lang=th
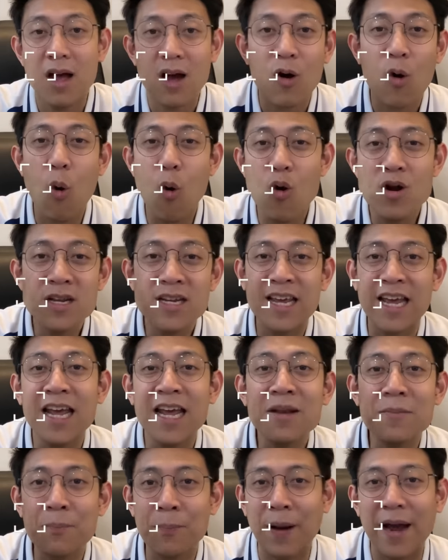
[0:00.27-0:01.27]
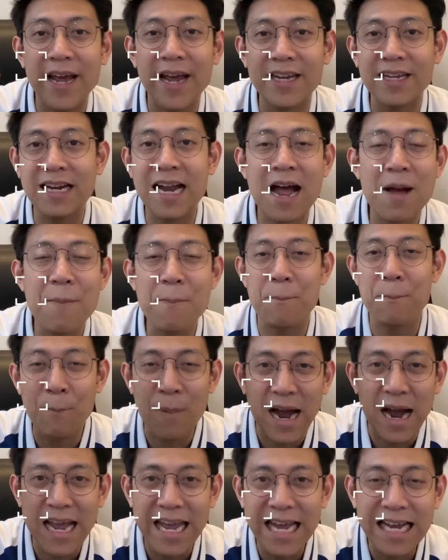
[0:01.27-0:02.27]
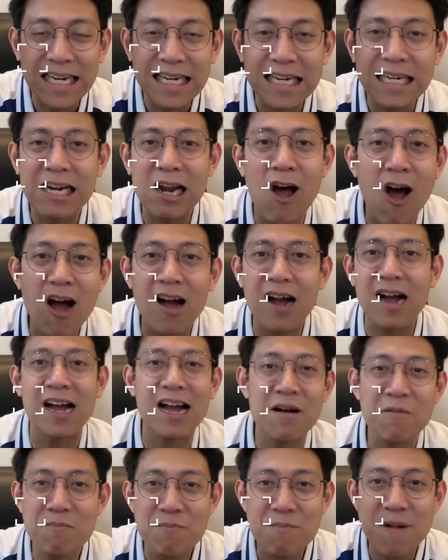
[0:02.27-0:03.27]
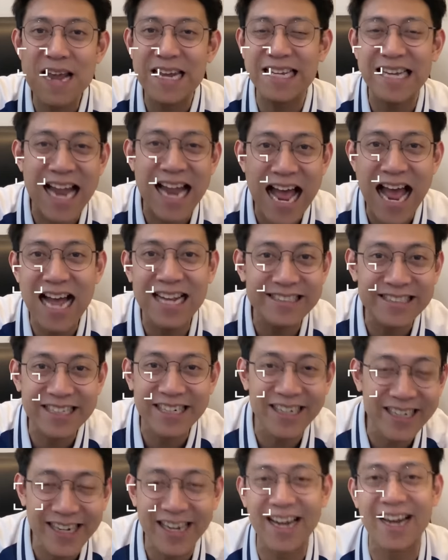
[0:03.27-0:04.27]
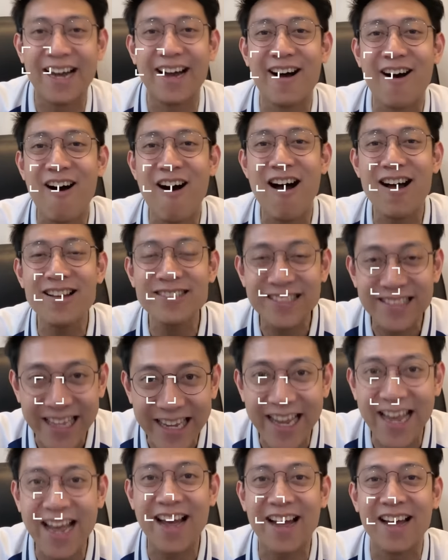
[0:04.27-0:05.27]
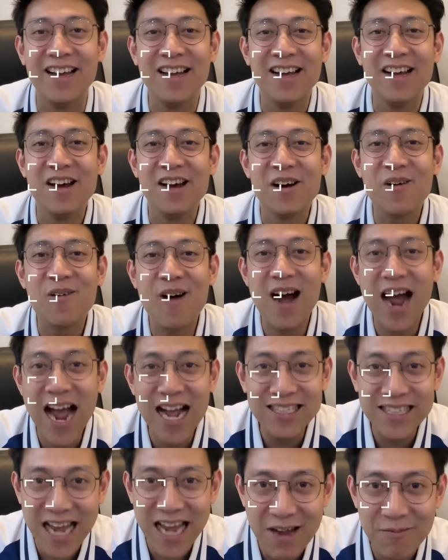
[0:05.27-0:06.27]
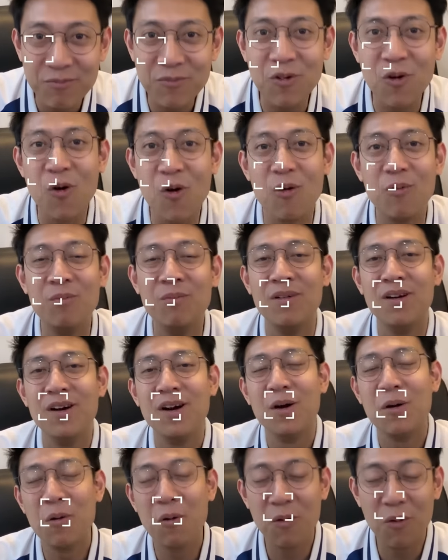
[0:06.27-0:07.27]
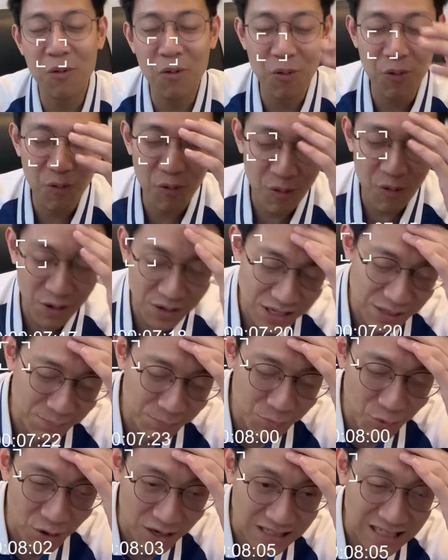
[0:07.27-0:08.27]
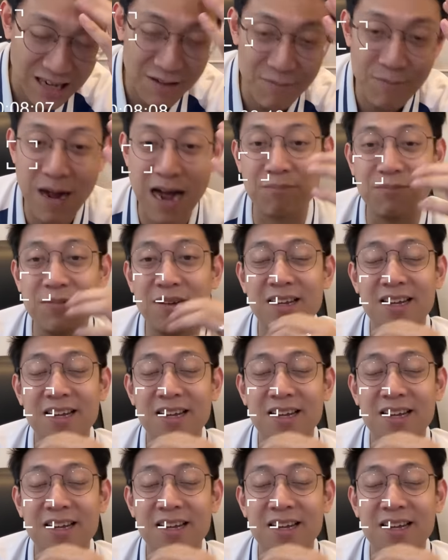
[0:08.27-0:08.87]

คุณคิดผิดครับพิกล็อกครับไม่น่าเชื่อออสเตรียคว้าแชมป์กลุ่ม โอ้โห นี่ปวดขมับเลย